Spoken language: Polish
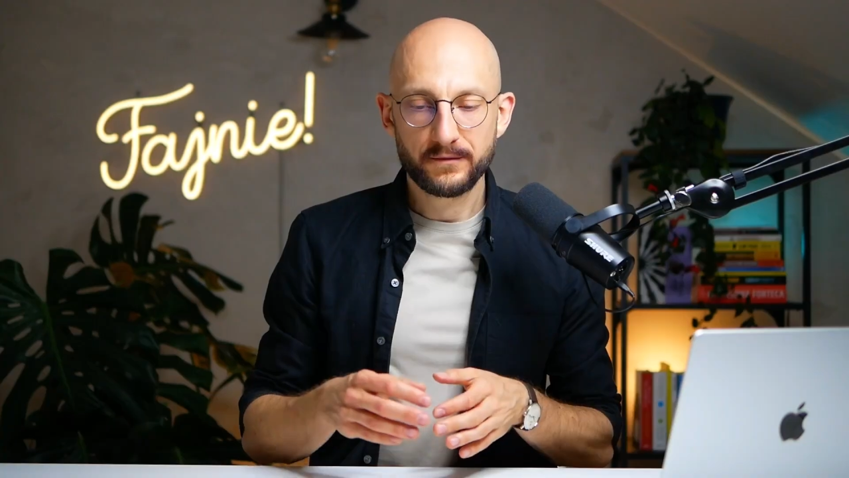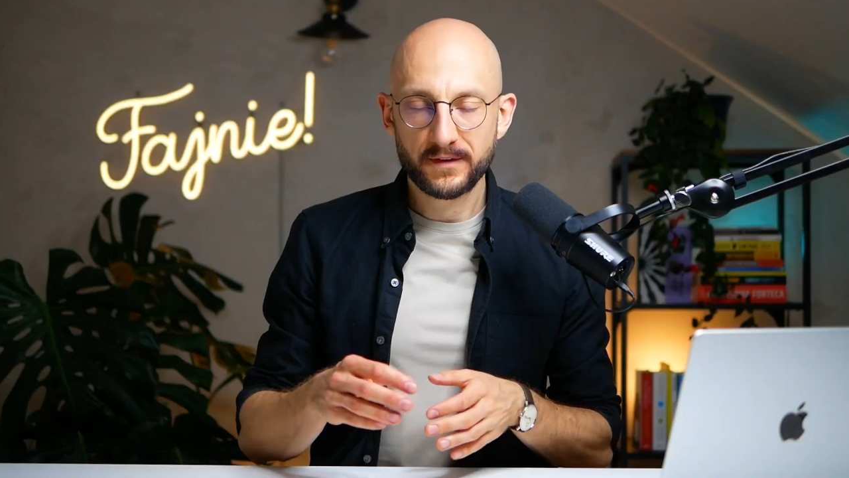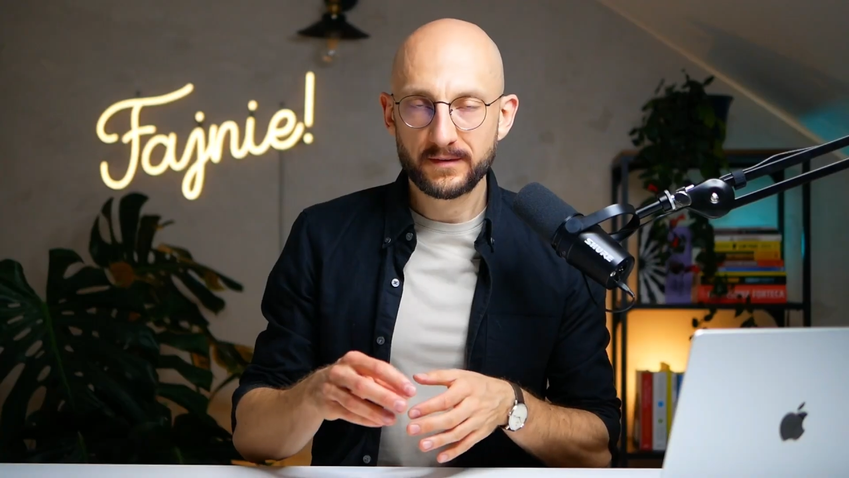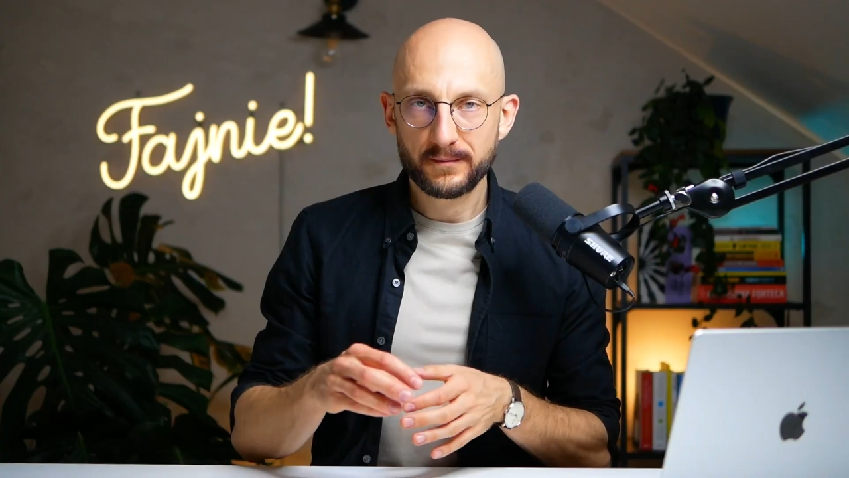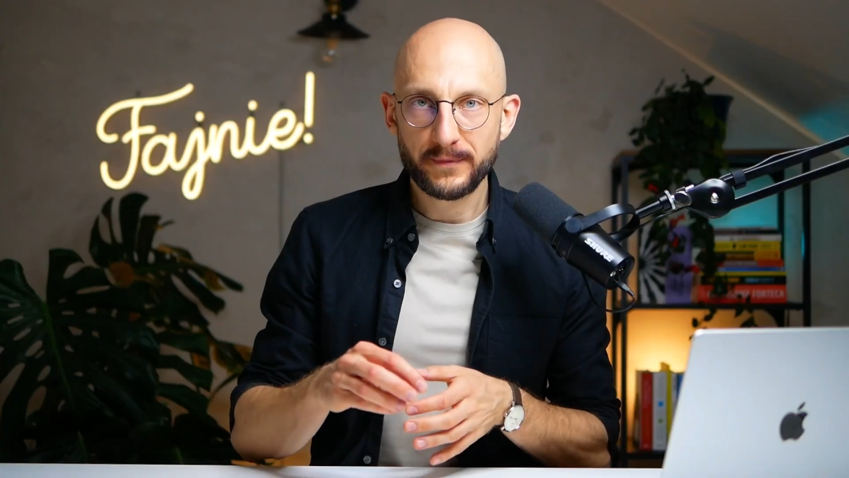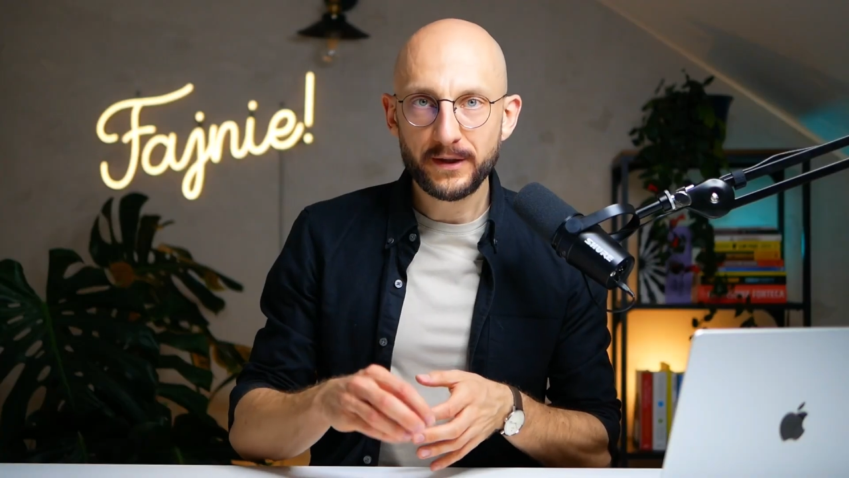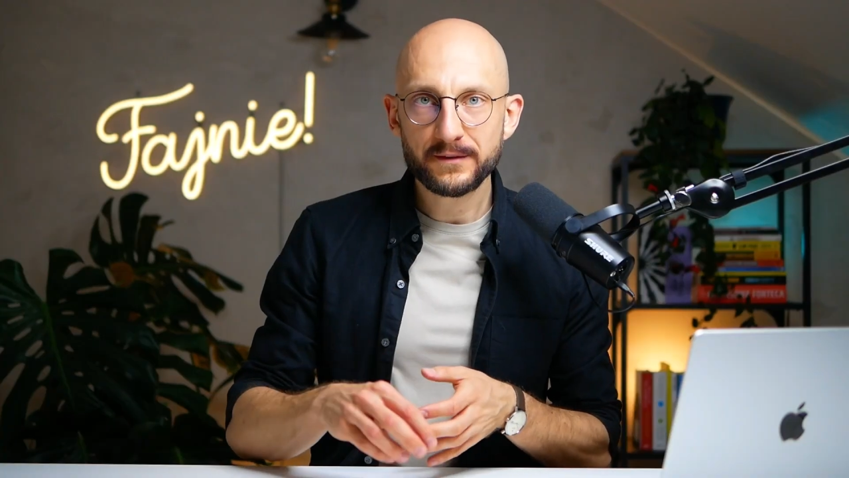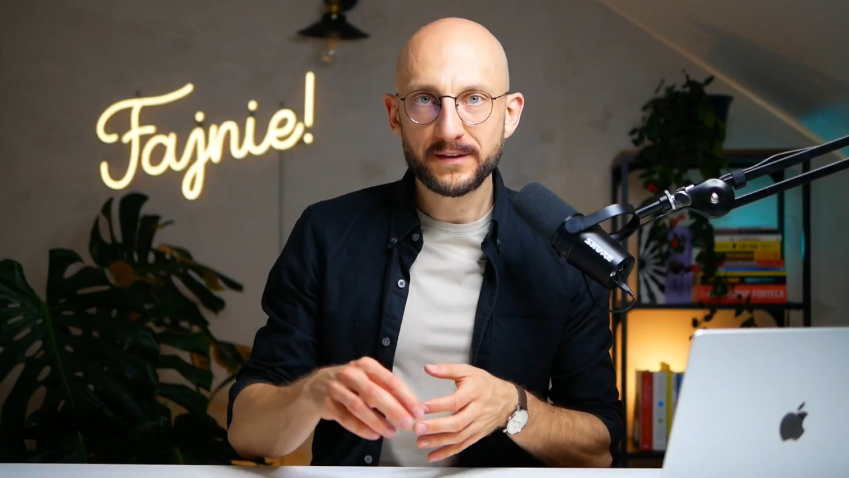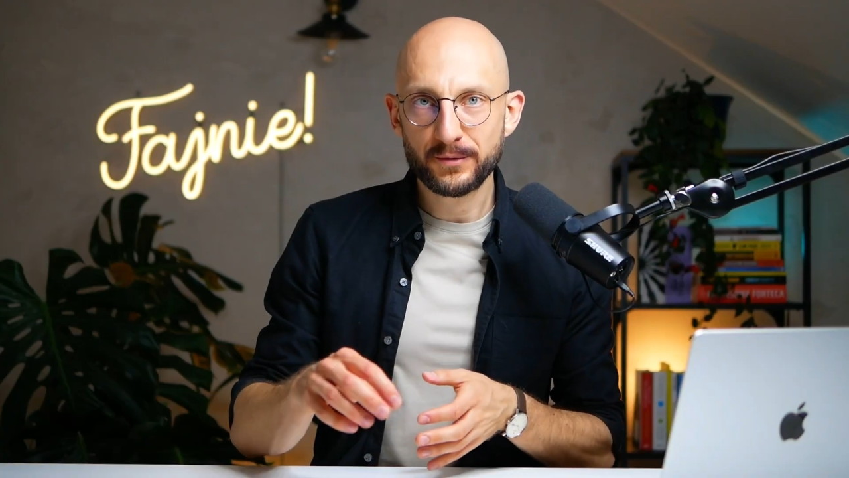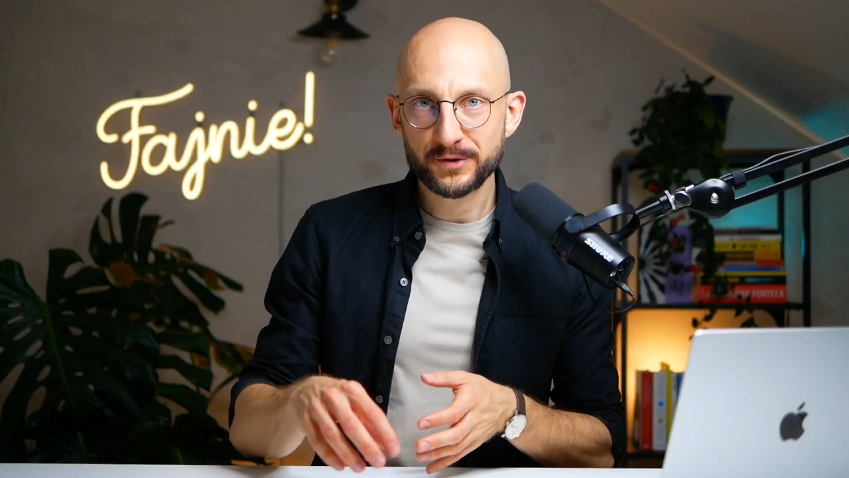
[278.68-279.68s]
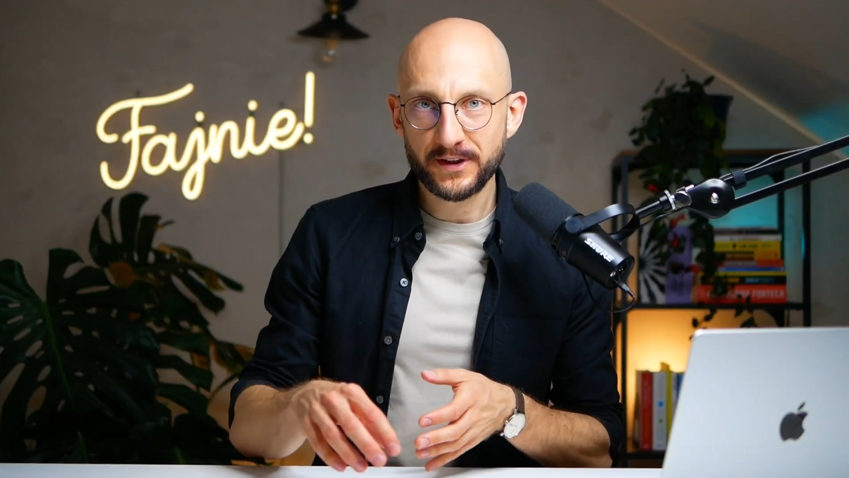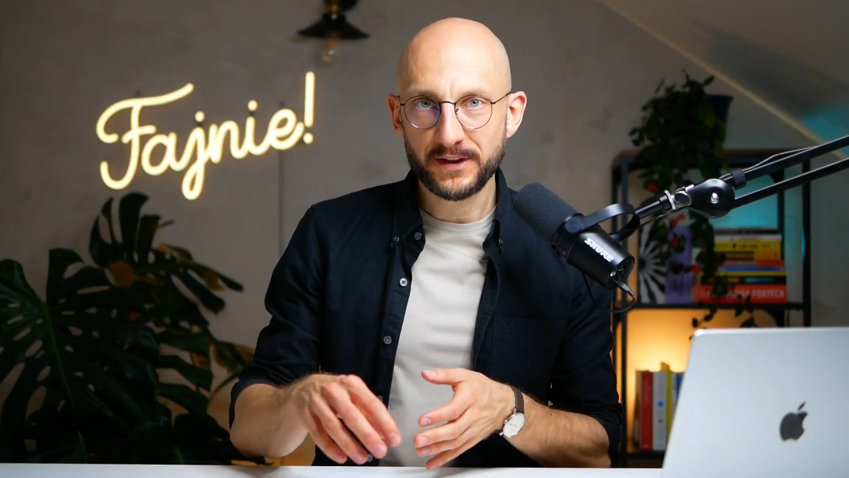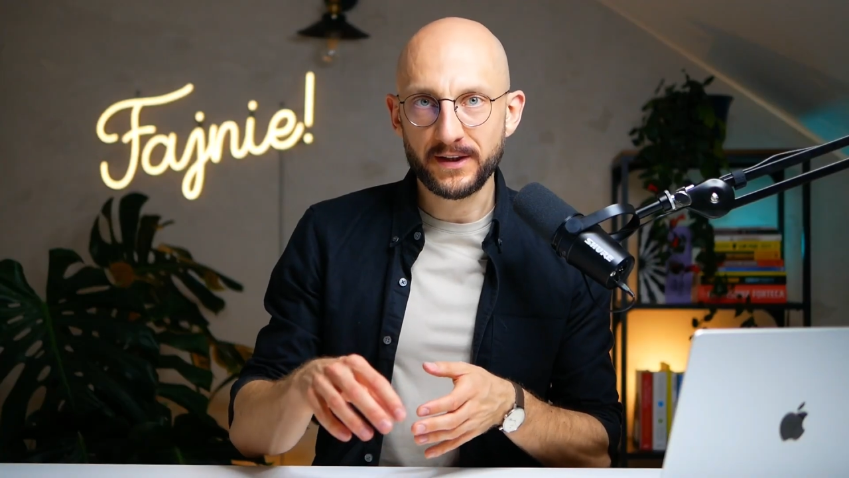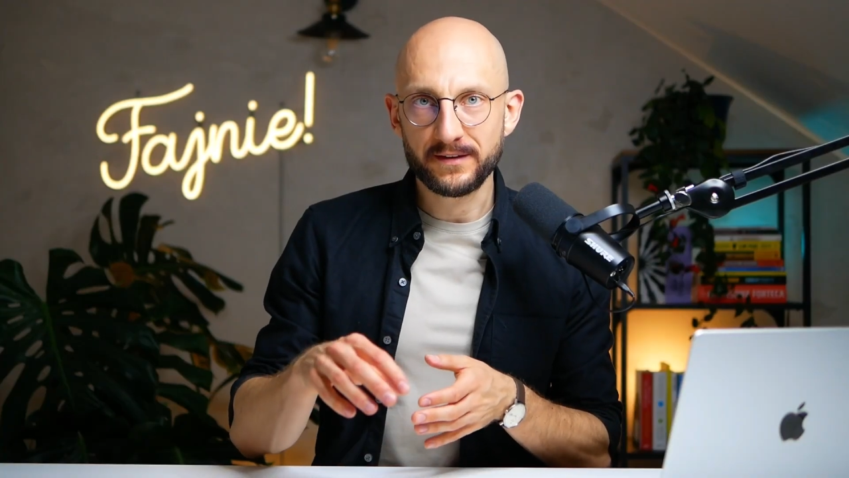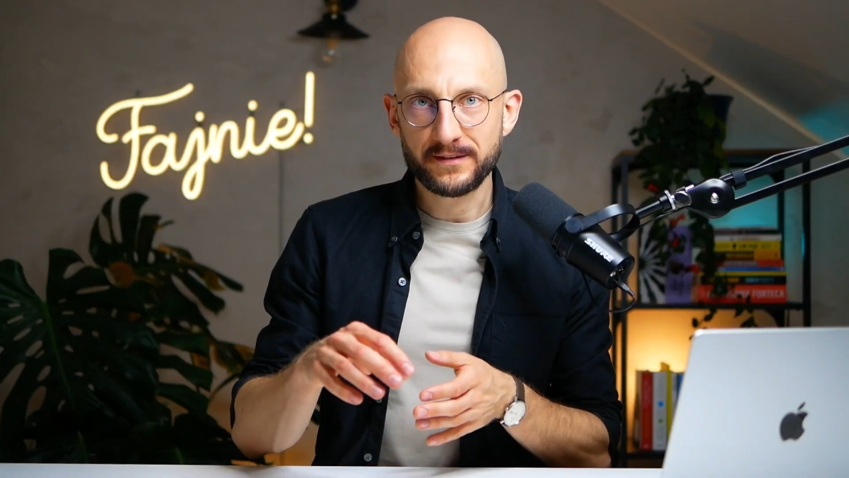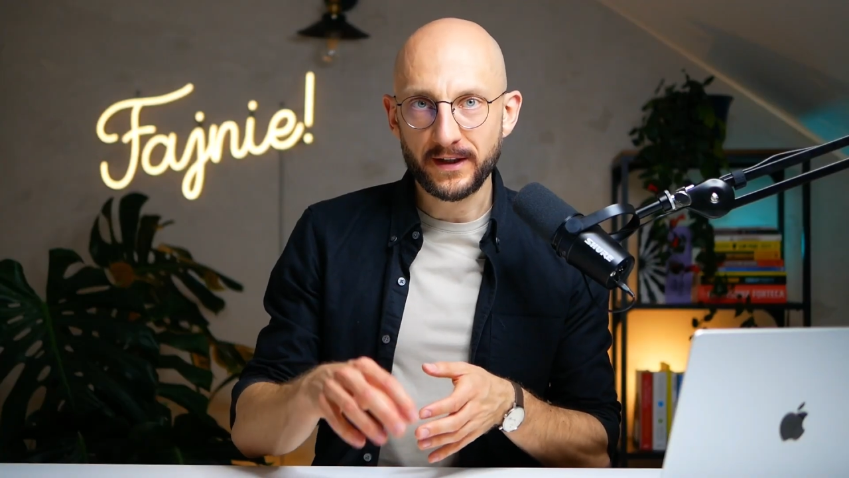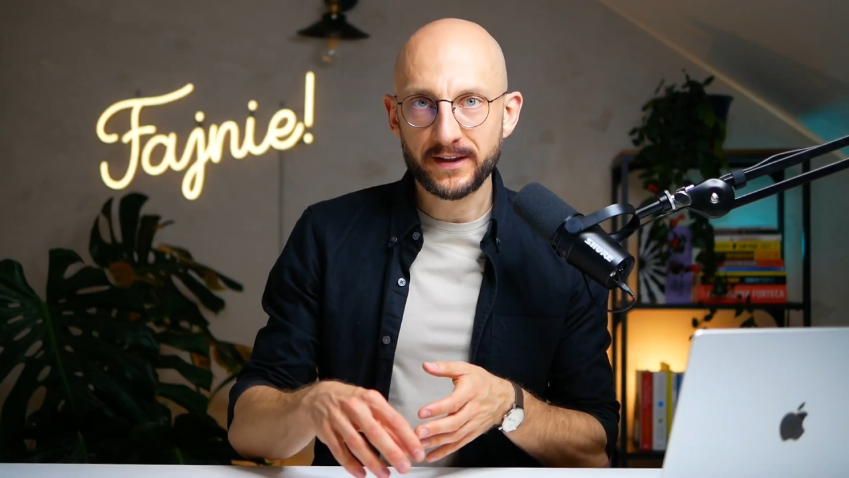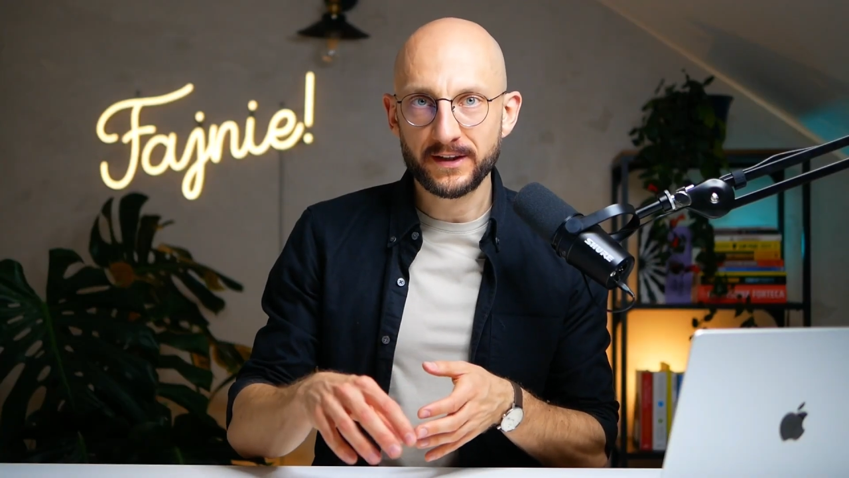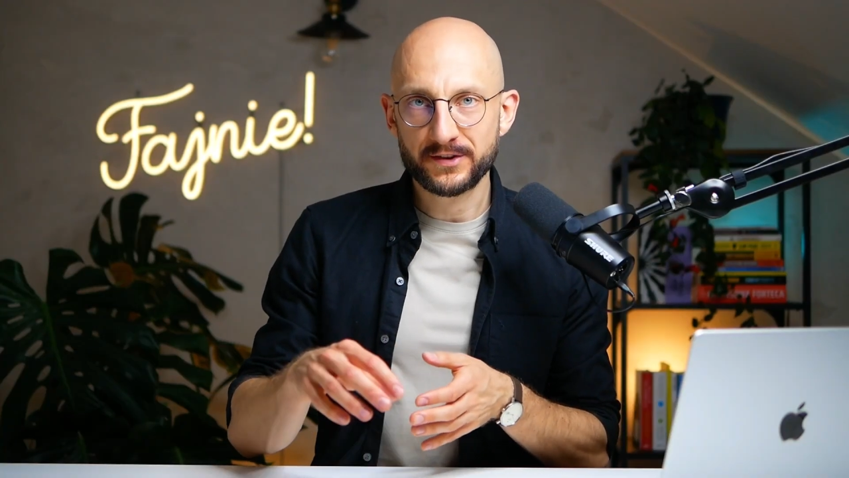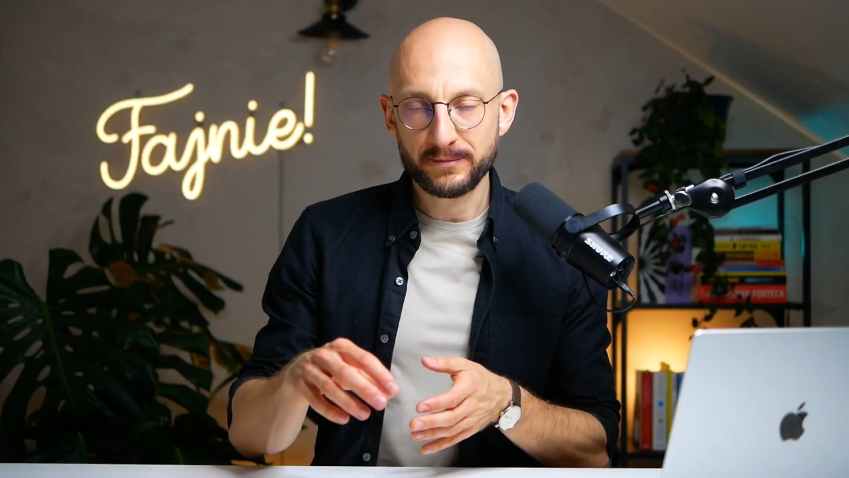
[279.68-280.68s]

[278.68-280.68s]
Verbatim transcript: Więc mając założenie takie,